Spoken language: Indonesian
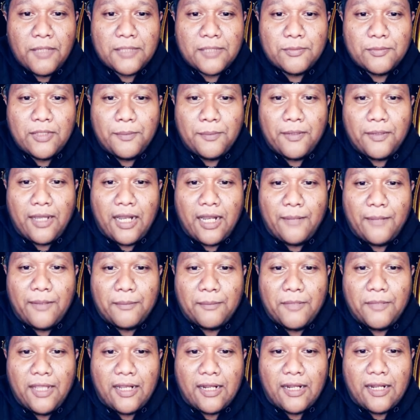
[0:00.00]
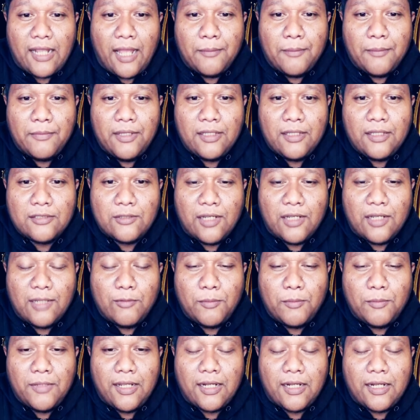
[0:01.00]
Mas punya pengalaman melihara kambing,
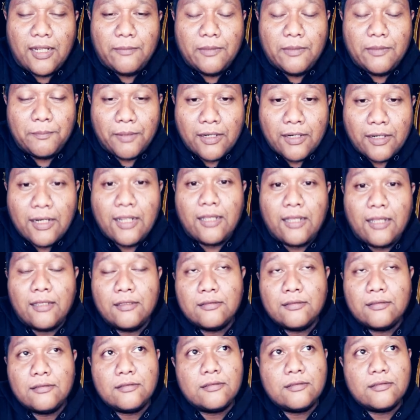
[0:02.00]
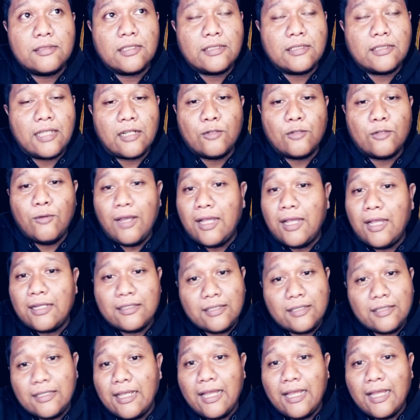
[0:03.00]
soalnya mau melihara kambing pernah sekitar dua
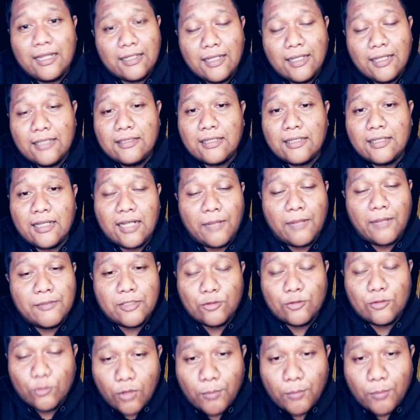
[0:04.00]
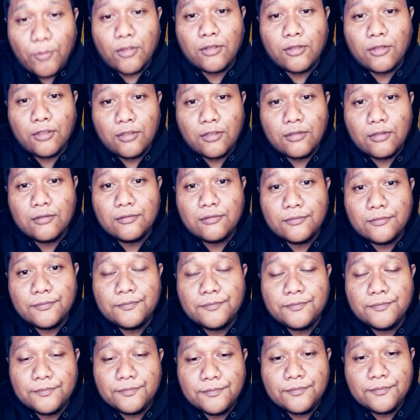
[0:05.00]
hari tiga hari aja karena habis itu gue potong.
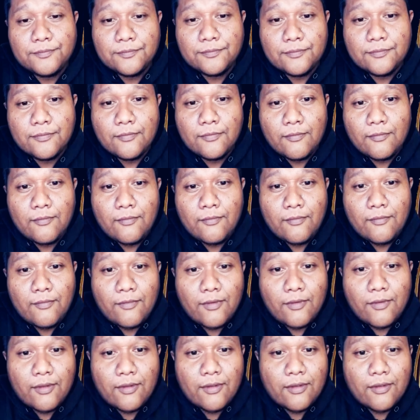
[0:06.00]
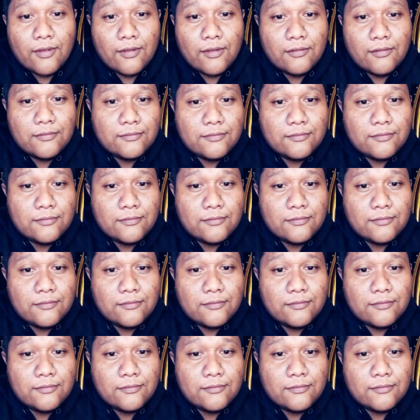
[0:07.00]
Hmm.